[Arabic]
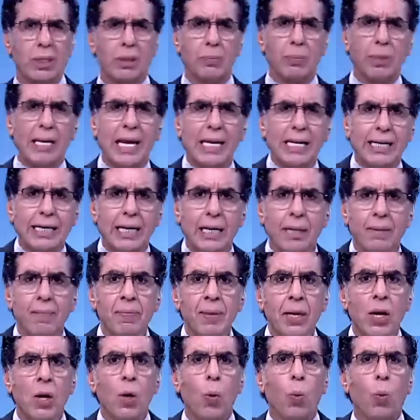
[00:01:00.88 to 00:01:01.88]
المنيل
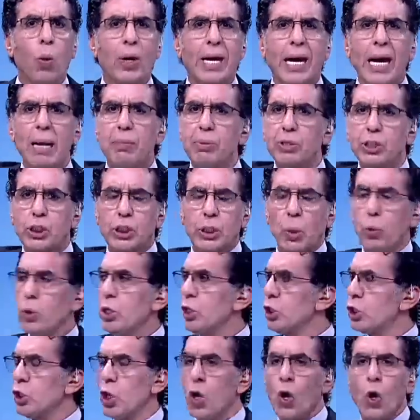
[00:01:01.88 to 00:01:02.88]
وكاب
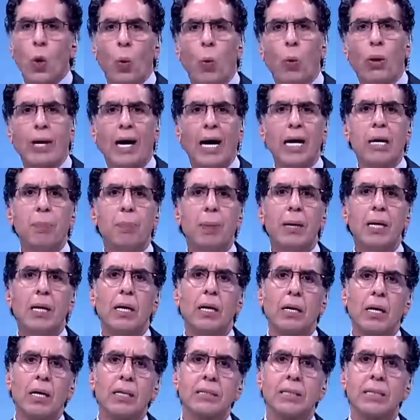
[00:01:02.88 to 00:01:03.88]
الشاويش وكلب
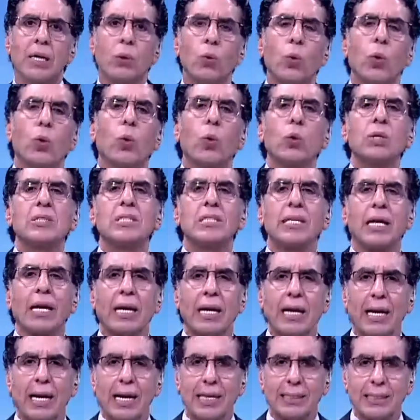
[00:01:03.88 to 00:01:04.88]
الحراسة وكرسي
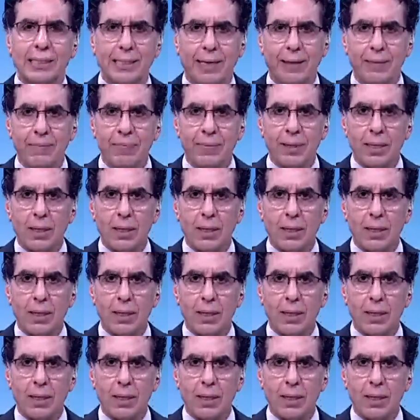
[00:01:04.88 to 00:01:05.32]
الرياسة